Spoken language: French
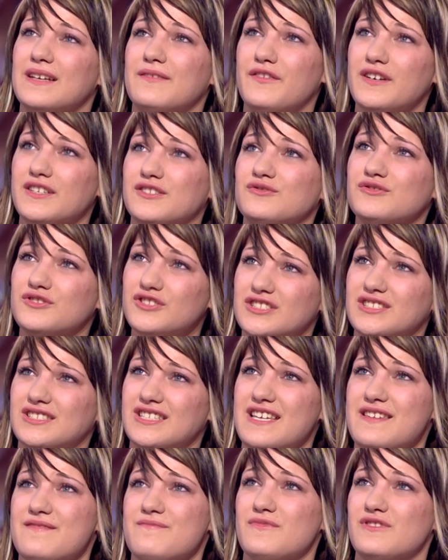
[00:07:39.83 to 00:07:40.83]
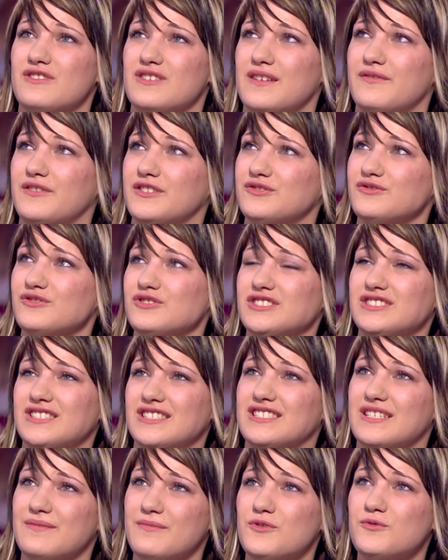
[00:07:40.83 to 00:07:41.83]
façon que je t'aime, de la façon que je t'ai
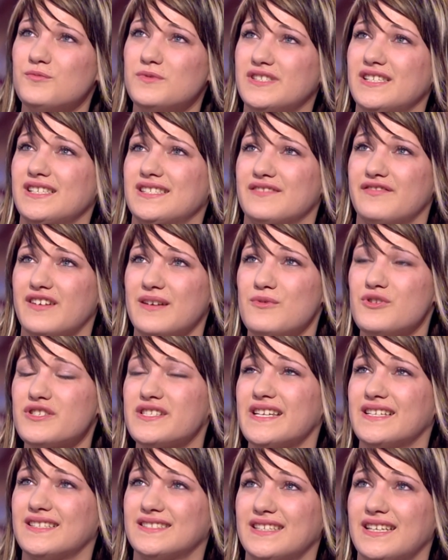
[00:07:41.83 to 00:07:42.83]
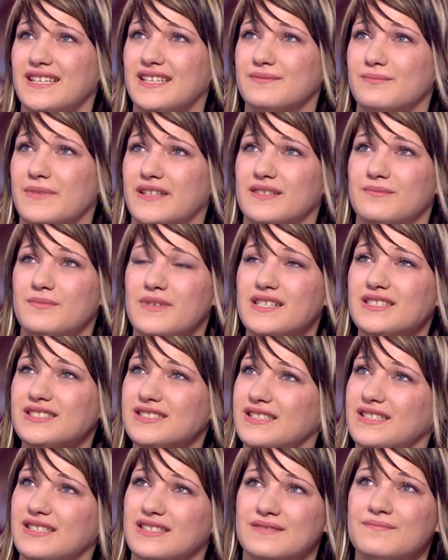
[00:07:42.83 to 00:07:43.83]
jamais oublié. C'est vraiment sincère, ma démarche.
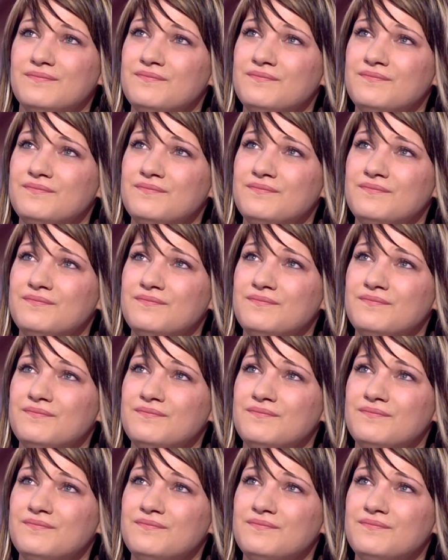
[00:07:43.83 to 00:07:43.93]
Et.